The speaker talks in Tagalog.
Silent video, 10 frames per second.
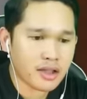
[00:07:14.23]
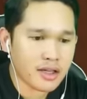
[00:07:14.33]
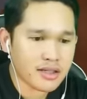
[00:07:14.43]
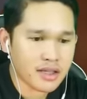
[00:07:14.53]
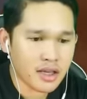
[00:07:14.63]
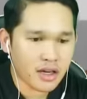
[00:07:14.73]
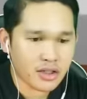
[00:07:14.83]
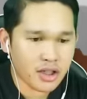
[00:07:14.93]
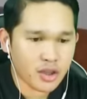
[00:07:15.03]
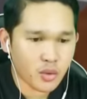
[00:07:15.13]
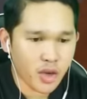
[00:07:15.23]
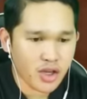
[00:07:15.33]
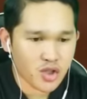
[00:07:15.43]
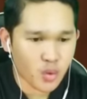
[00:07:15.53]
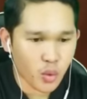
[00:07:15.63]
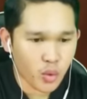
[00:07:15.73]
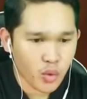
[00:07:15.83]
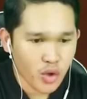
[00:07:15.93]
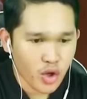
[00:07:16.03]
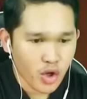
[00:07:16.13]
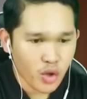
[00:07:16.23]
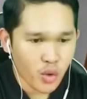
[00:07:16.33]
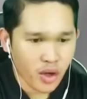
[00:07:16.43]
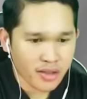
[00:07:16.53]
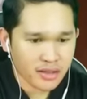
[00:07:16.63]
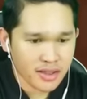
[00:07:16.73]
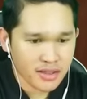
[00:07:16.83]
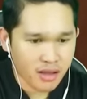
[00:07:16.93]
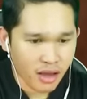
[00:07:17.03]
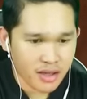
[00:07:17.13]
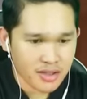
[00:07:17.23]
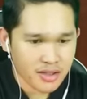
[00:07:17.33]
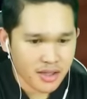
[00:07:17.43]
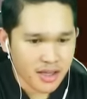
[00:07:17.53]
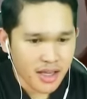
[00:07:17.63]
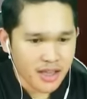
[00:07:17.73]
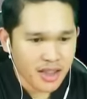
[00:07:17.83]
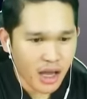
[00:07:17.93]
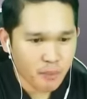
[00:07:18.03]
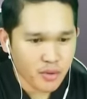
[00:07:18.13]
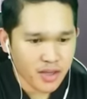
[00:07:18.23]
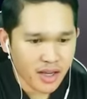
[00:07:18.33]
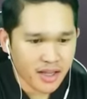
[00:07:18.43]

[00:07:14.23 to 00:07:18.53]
din ng CR dito, guys. So, oh. look at this, guys. Tapos, ang